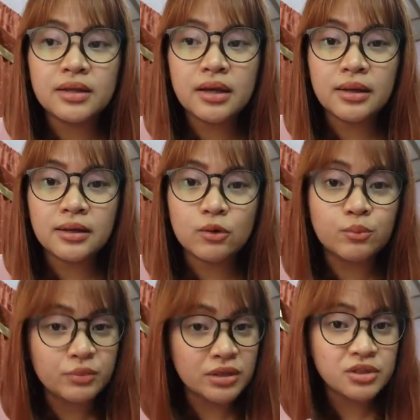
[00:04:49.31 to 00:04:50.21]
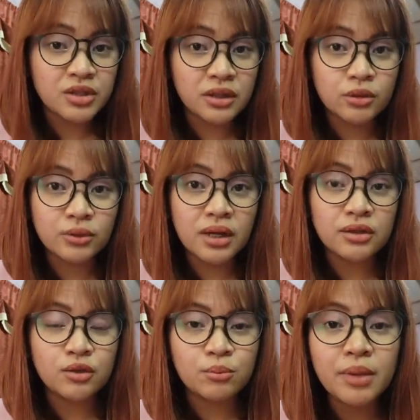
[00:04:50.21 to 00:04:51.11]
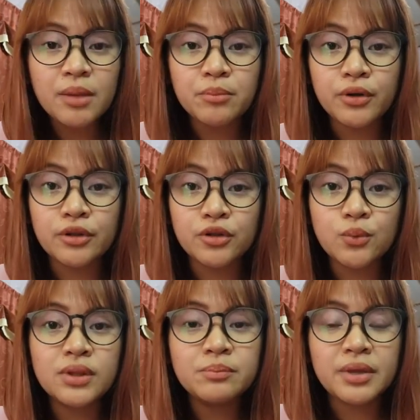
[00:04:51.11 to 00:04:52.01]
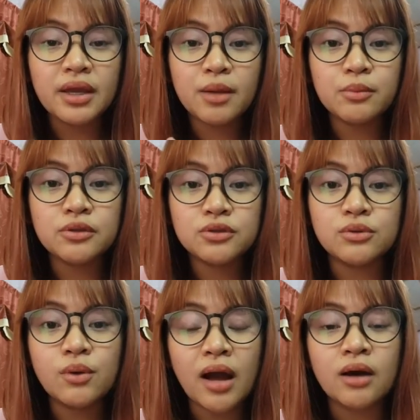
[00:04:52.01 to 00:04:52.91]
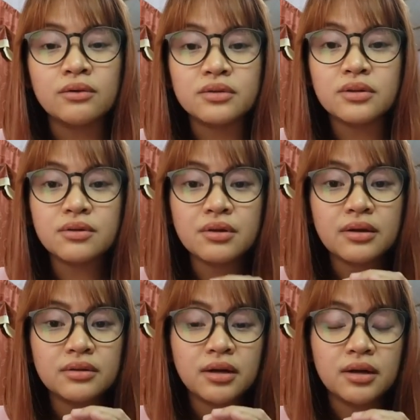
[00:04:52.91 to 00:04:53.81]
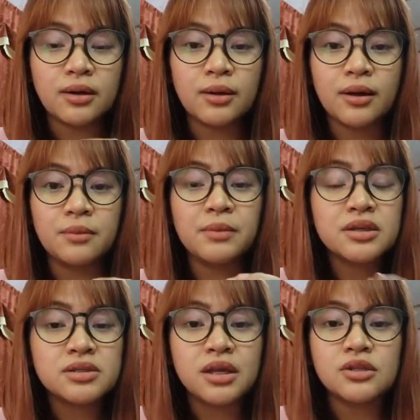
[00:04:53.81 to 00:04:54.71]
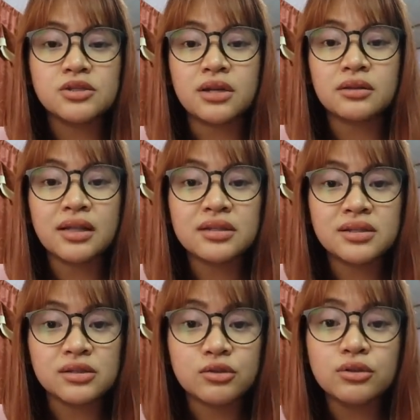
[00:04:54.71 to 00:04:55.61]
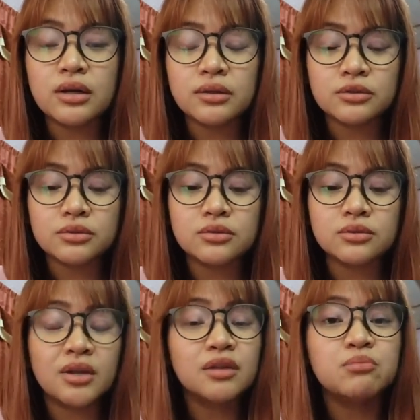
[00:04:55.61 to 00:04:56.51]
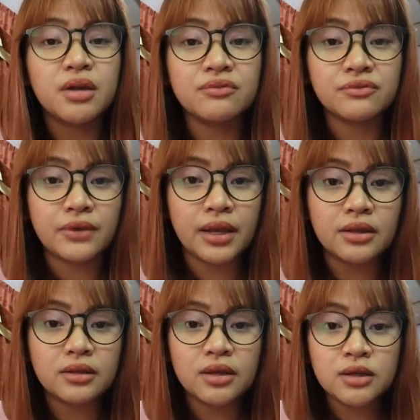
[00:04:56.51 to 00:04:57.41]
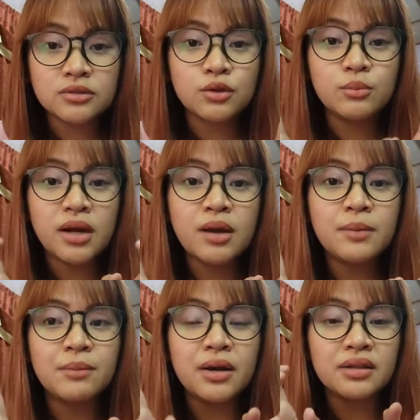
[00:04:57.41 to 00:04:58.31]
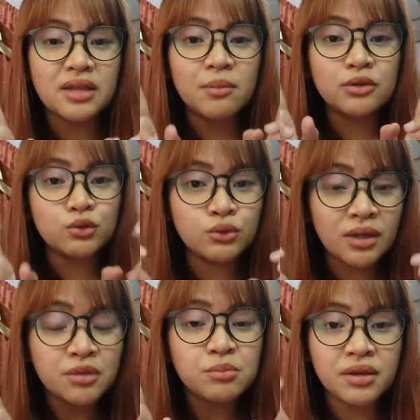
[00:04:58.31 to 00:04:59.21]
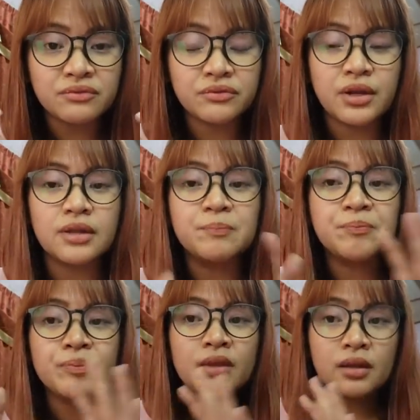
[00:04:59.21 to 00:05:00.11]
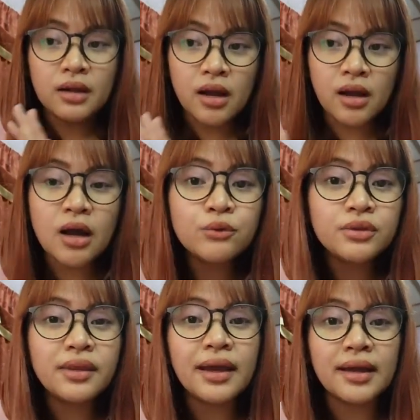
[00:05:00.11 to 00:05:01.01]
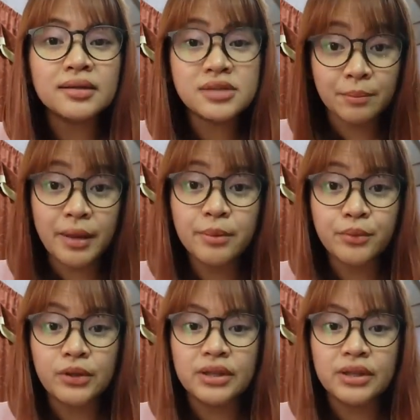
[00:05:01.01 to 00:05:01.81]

uh, kung iti-check daw natin yung Bible, you will be able to count uh, a message that tells us uh, to not be afraid. So yung mga may mga temang do not be afraid ang count niya sa Bible